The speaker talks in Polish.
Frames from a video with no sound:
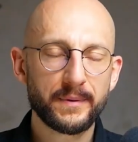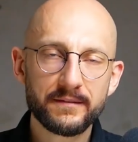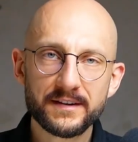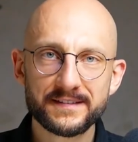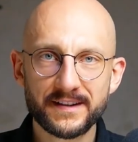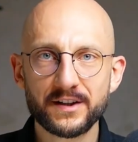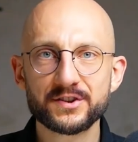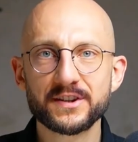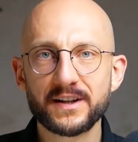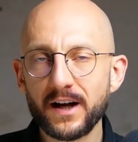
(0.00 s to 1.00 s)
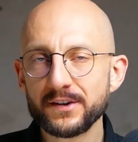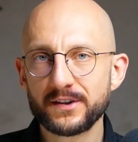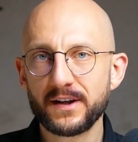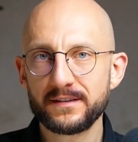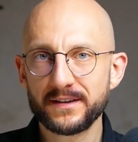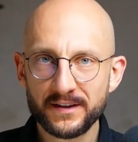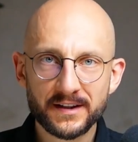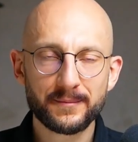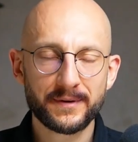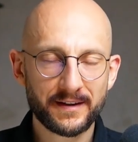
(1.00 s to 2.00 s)
A prawda jest taka, że każda
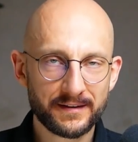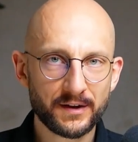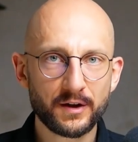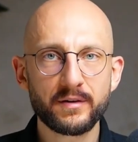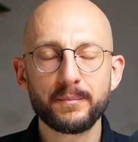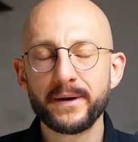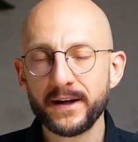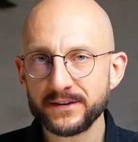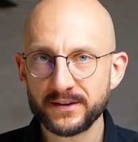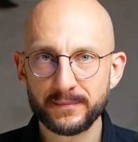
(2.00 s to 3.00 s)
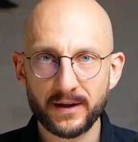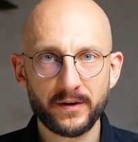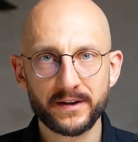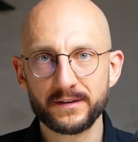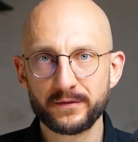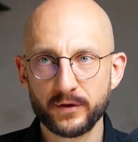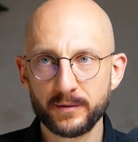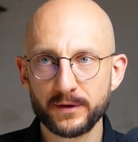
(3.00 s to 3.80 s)
technika marketingowa będzie miała jakieś swoje